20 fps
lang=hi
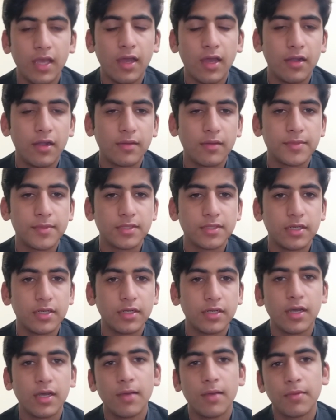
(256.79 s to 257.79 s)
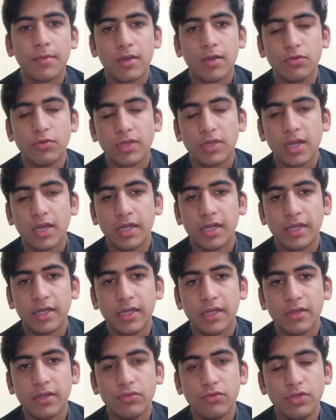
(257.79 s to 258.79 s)
हंड्रेड परसेंट आपका खुद का
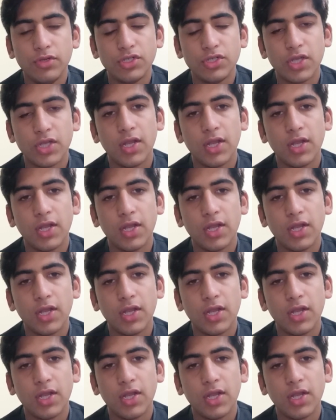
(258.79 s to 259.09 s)
कंटेंट है तो इन